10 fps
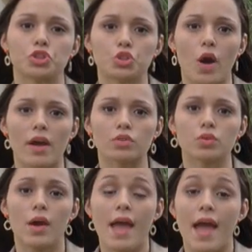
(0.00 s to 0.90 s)
de
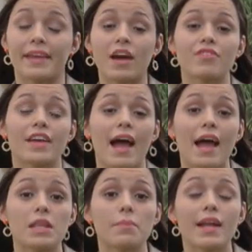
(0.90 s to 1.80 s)
Joelson é que haverá
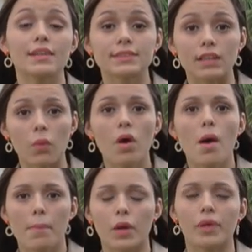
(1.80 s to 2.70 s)
a liberação
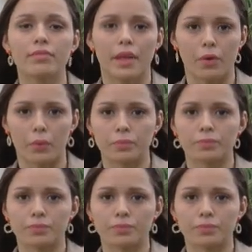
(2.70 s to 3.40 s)
para o enterro.